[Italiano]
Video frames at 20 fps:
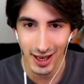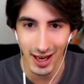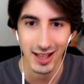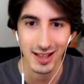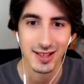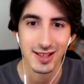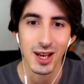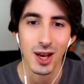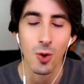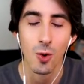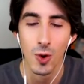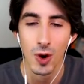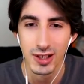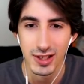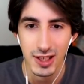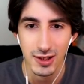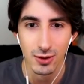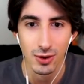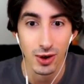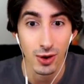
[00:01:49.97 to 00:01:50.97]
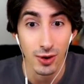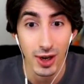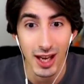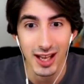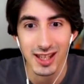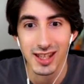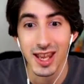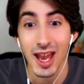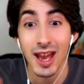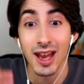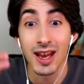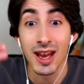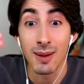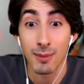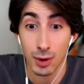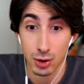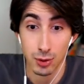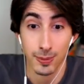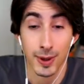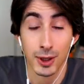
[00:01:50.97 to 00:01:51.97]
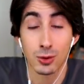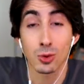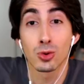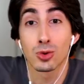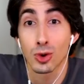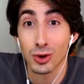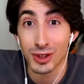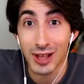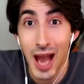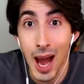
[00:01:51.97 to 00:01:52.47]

Ragazzi, queste sono le orecchie, ma soprattutto